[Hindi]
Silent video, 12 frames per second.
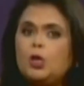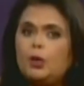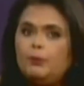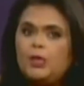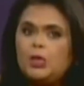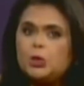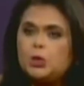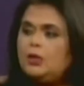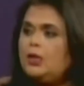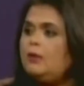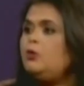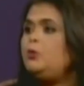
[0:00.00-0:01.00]

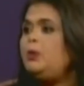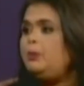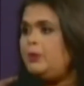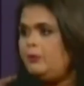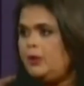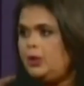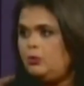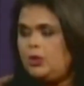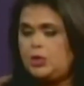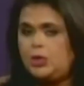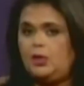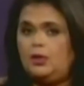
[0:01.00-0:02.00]
कॉम्बिनेशन है वो भी परफेक्ट
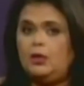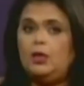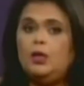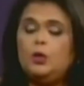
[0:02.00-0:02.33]
होना चाहिए